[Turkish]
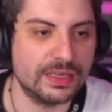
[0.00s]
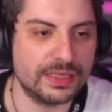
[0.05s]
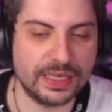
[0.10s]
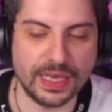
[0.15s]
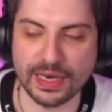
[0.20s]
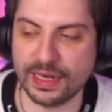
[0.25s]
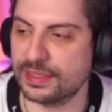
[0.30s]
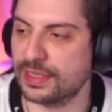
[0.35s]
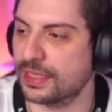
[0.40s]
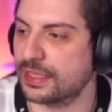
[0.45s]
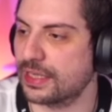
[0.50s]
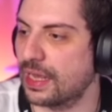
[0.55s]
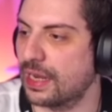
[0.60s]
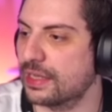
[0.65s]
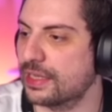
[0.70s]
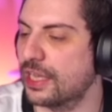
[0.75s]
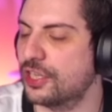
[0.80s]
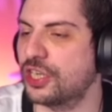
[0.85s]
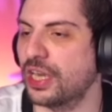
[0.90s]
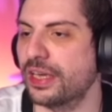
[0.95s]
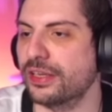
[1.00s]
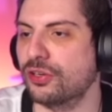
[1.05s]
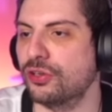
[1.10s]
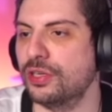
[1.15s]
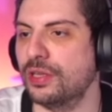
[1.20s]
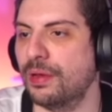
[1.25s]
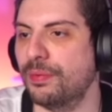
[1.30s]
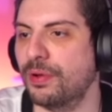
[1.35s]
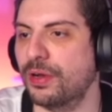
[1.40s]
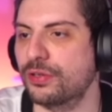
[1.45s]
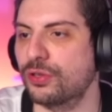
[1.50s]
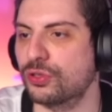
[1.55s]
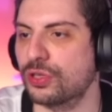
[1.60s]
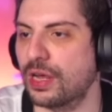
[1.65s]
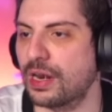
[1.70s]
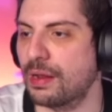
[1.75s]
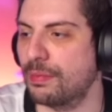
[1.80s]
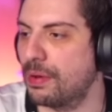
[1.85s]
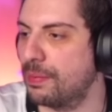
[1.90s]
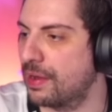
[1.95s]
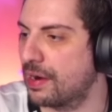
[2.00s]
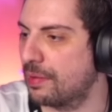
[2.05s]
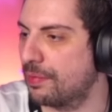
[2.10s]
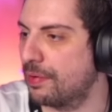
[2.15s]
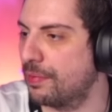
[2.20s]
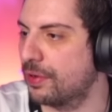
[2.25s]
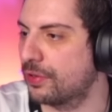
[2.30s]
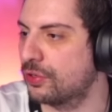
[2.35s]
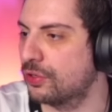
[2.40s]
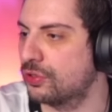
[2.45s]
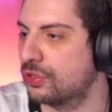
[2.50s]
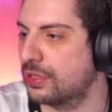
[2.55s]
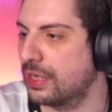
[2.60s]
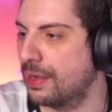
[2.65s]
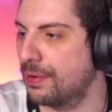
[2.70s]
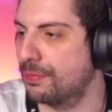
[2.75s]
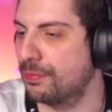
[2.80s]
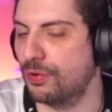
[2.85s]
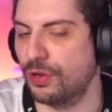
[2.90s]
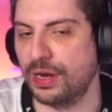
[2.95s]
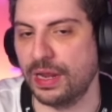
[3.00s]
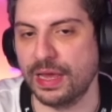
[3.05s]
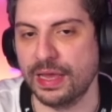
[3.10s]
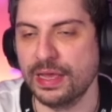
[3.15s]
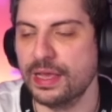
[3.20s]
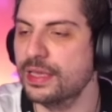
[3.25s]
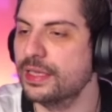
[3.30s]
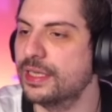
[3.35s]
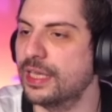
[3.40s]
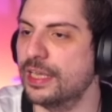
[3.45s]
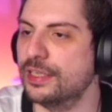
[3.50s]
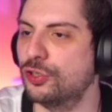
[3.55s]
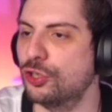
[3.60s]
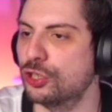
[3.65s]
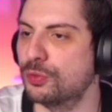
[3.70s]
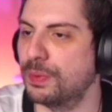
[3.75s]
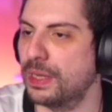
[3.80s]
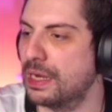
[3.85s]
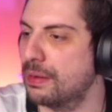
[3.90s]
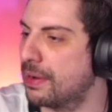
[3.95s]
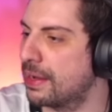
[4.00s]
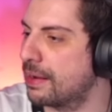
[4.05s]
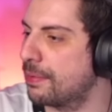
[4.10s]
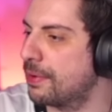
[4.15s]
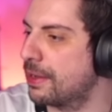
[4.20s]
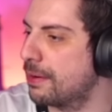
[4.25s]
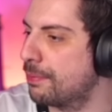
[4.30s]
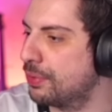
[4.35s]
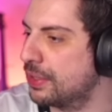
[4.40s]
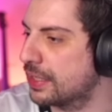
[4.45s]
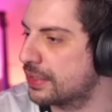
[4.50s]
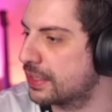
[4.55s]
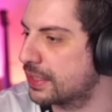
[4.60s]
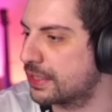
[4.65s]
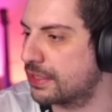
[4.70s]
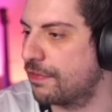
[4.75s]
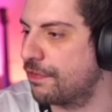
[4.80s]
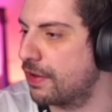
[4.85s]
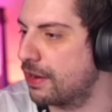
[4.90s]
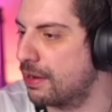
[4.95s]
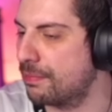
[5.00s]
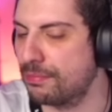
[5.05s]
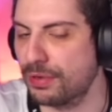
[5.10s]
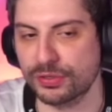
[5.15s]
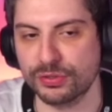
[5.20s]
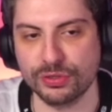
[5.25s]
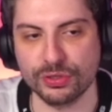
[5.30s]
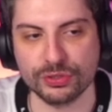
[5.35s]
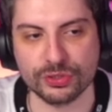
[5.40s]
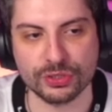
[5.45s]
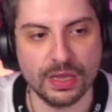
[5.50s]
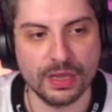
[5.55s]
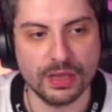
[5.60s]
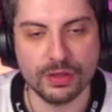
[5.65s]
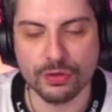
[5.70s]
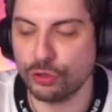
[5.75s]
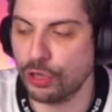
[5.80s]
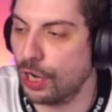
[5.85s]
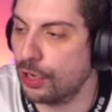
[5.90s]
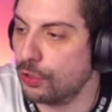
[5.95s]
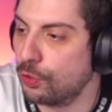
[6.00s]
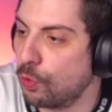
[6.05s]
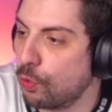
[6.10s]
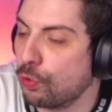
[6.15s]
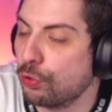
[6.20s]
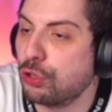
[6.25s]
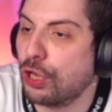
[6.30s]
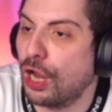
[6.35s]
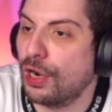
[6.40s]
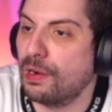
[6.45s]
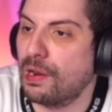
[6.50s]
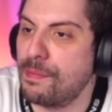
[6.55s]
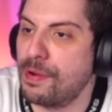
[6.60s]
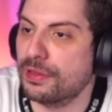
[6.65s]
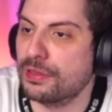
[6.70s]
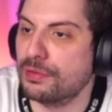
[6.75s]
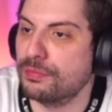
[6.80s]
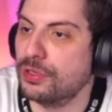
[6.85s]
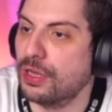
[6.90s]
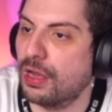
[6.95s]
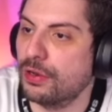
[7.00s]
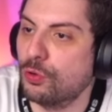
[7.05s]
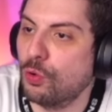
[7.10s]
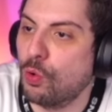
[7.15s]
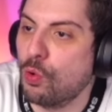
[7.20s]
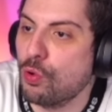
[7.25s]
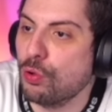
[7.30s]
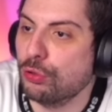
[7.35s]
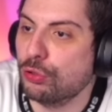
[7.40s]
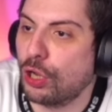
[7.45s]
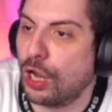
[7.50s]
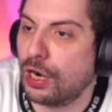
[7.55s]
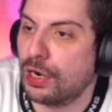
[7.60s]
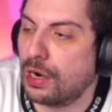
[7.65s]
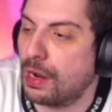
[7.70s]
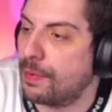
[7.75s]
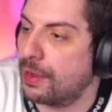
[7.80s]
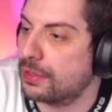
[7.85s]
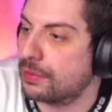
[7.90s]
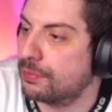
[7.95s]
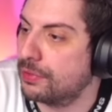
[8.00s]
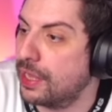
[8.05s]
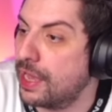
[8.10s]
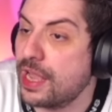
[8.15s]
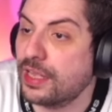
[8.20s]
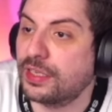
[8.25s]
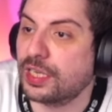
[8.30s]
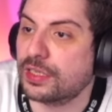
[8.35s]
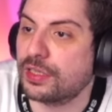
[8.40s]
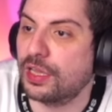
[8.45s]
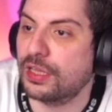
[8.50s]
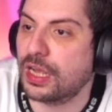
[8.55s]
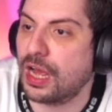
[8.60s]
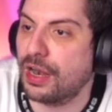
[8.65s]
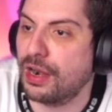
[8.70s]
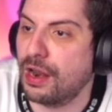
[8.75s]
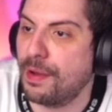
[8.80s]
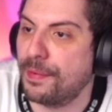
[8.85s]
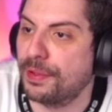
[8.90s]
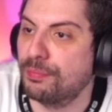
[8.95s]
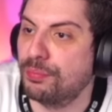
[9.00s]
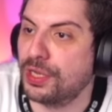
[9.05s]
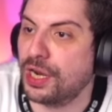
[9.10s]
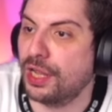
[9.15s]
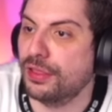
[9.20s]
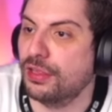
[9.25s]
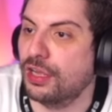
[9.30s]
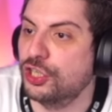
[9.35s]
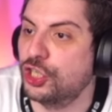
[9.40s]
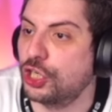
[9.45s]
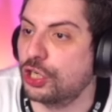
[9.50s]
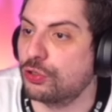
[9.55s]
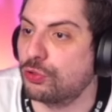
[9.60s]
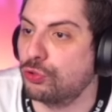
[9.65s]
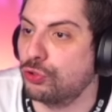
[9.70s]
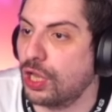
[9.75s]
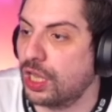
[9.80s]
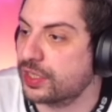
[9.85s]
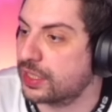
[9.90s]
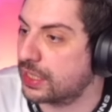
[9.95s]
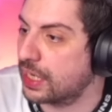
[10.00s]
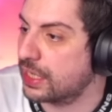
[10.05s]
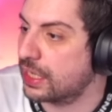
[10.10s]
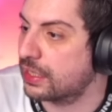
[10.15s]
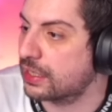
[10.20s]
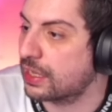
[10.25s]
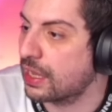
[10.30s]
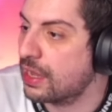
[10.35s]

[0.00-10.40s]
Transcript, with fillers: Gerizekalı. Geçen gün yine bakıyoruz araba araba bakıyoruz tamam mı? Böyle geziyoruz benim arabanın piyasasına falan bakıyoruz. Lan ne oldu anlamadım ya. Ne oldu anlamadım. Neye tıkladık anlamadım. Bir anda ışık dünyasına girdik.